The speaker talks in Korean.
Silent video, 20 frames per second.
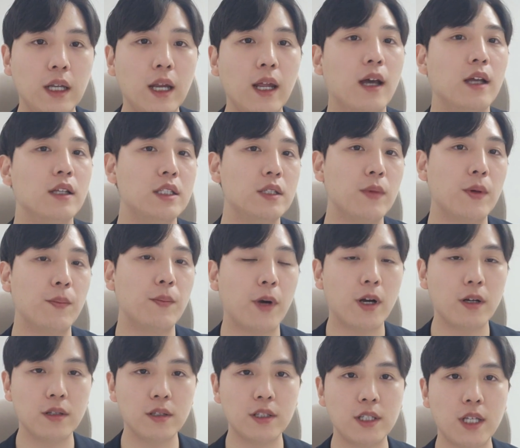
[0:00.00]
이래야지만
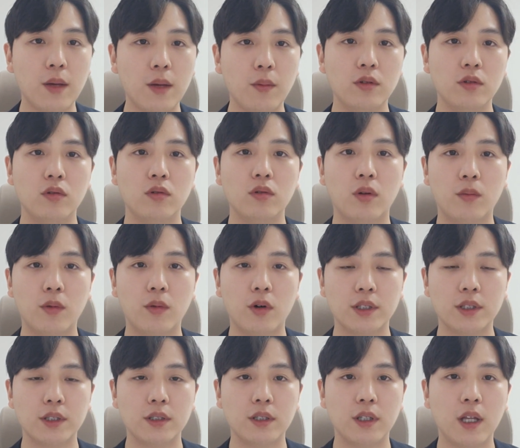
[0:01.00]
파트 7으로
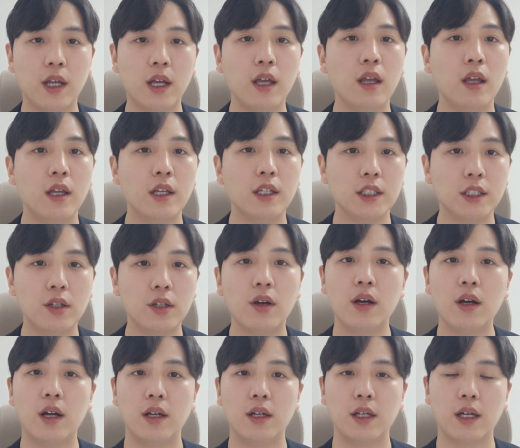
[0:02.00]
넘어갔을 때 시간
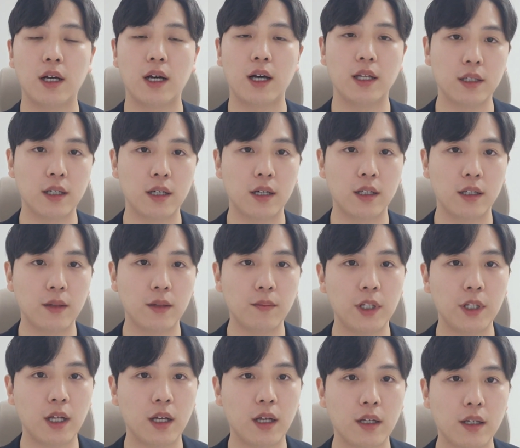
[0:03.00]
관리가 가능하게
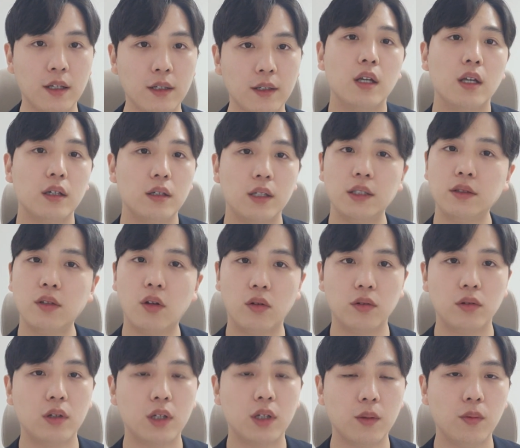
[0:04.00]
됩니다. 그래서
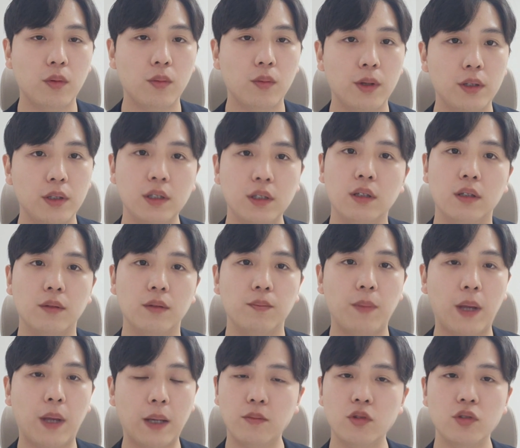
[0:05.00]
어떻게 보면은
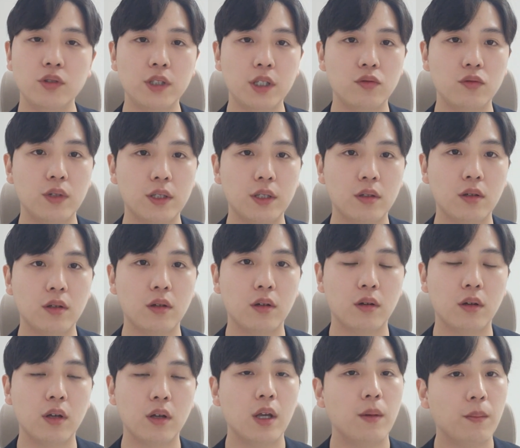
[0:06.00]
100문제
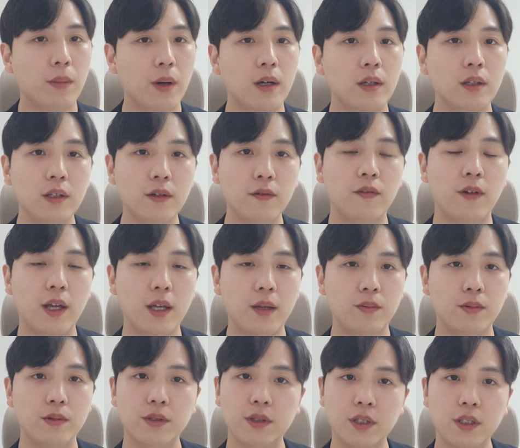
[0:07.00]
중에서 파트 5,
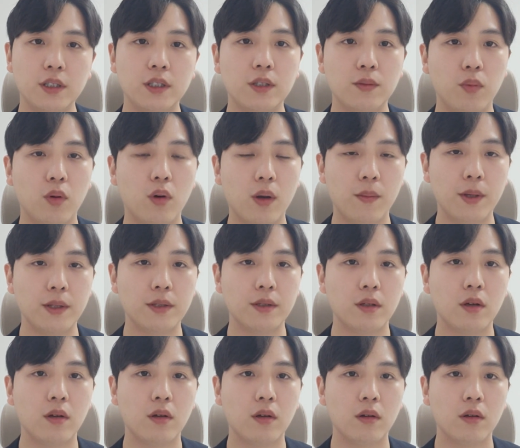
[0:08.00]
6
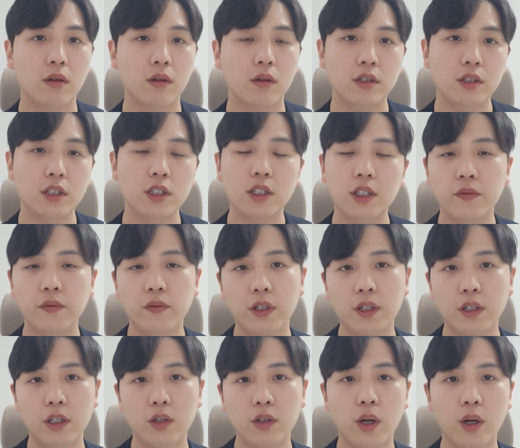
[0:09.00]
포함해서
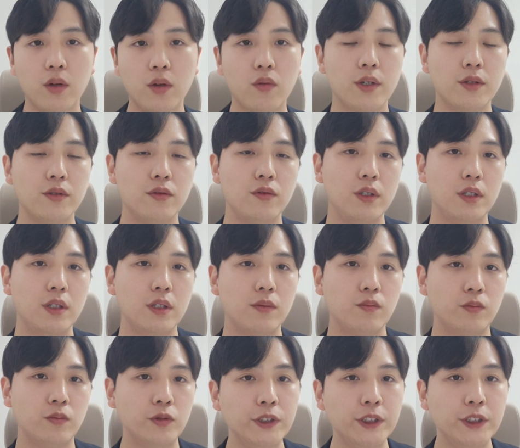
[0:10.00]
CGV를 활용할 수
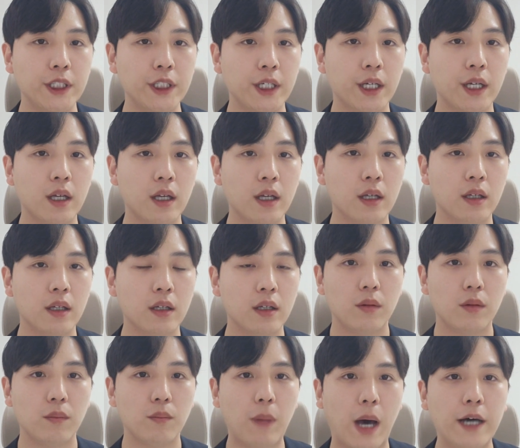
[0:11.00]
있는 문제가
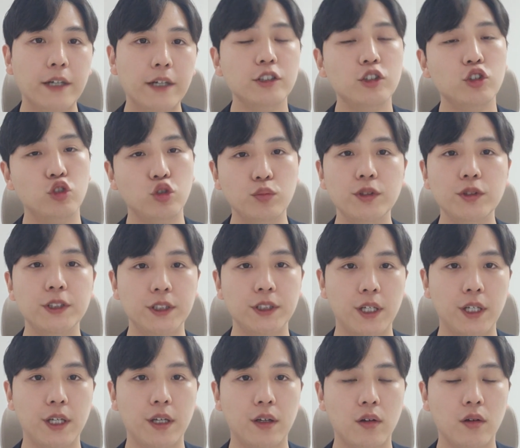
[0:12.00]

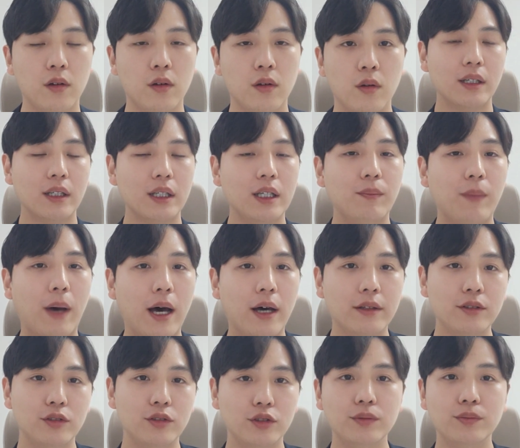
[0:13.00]
42문제예요. 이
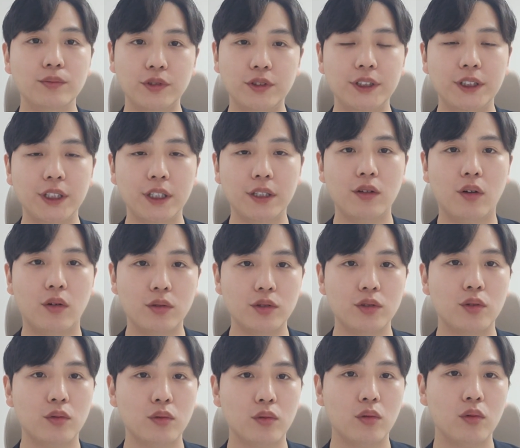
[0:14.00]
42문제를 어느
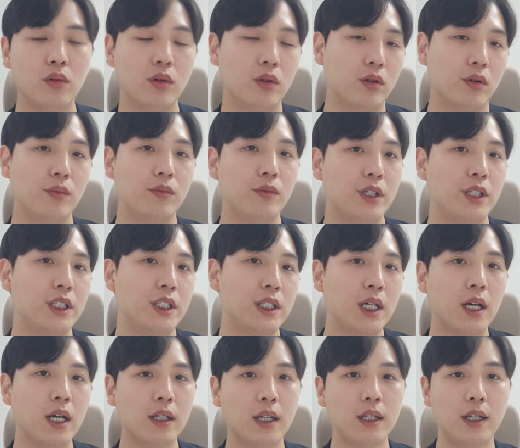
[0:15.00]
정도 여러분들이
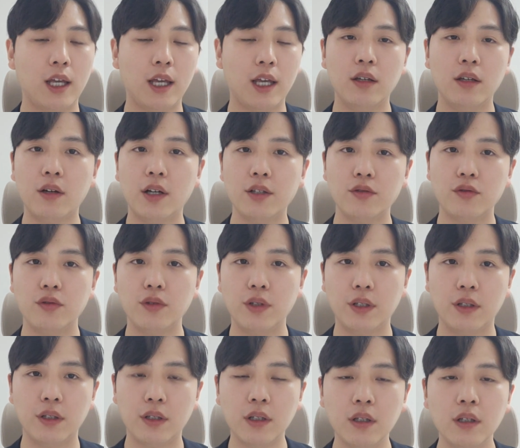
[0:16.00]
시간 안에 해결할 수
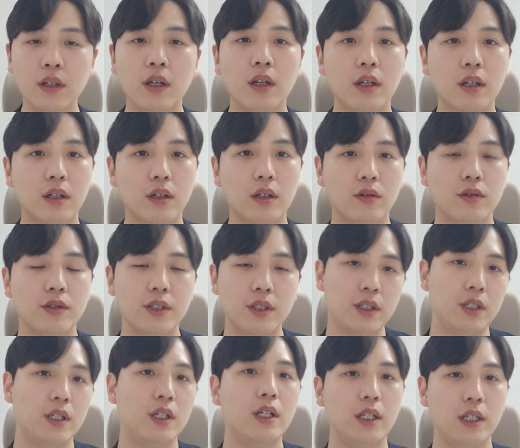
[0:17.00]
있는 그런
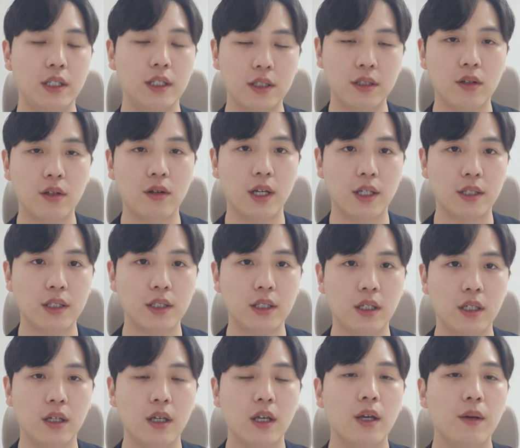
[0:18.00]
스킬이
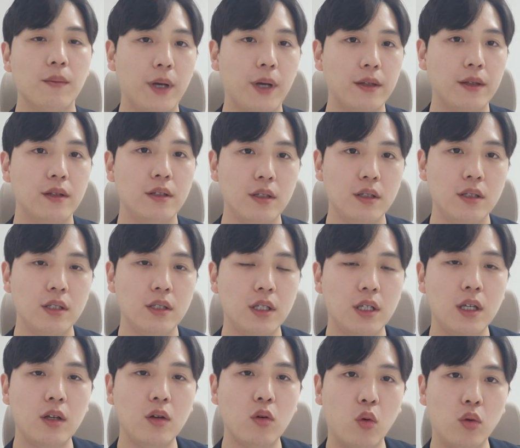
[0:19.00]
있어야지
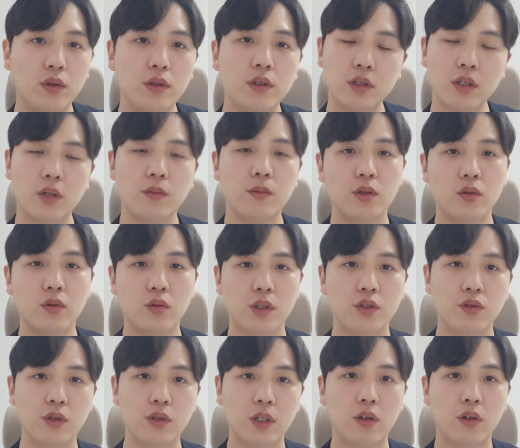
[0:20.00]
반드시 고득점을 노릴
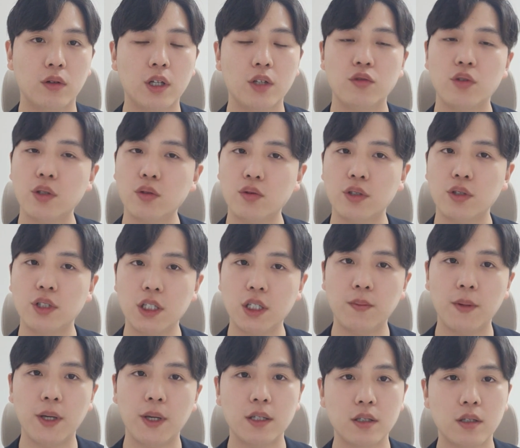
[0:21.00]
수 있거나 최소
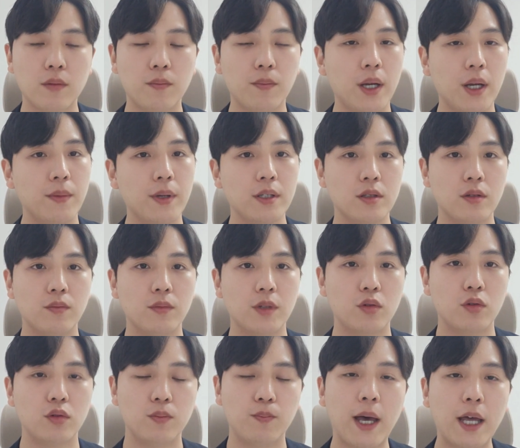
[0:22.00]
700점,
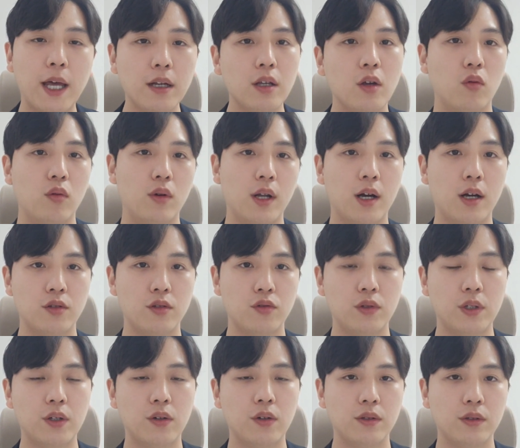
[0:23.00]
800점대로 빠르게 올라갈 수
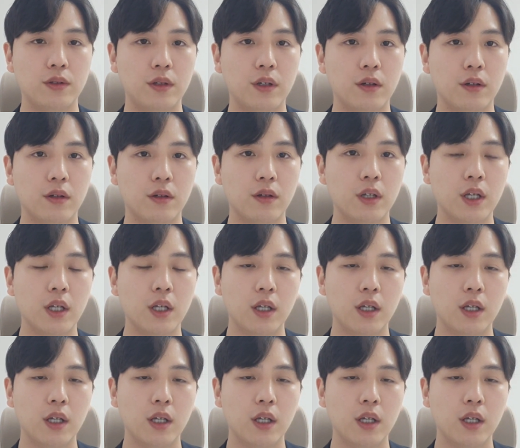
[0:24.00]
있거든요.